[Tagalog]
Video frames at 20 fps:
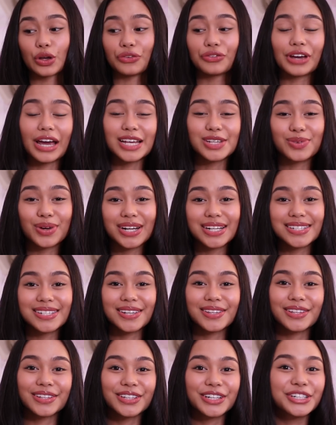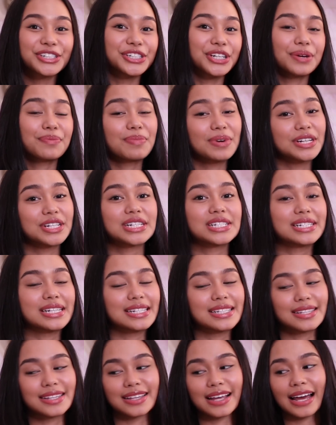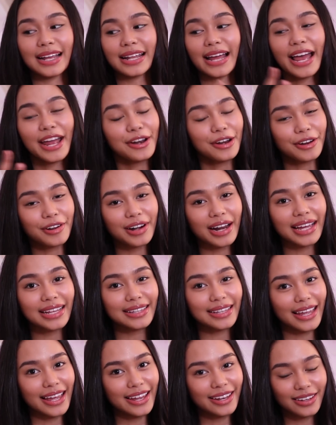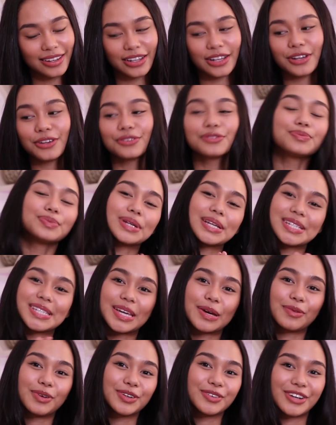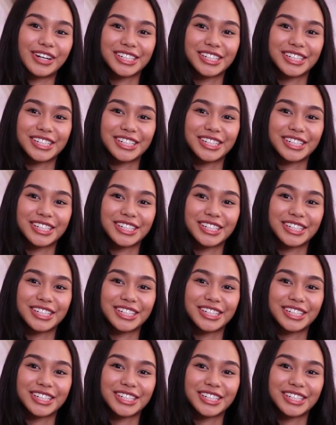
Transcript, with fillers: So if you guys wanna see the luxury purchases that I regret and love, please keep on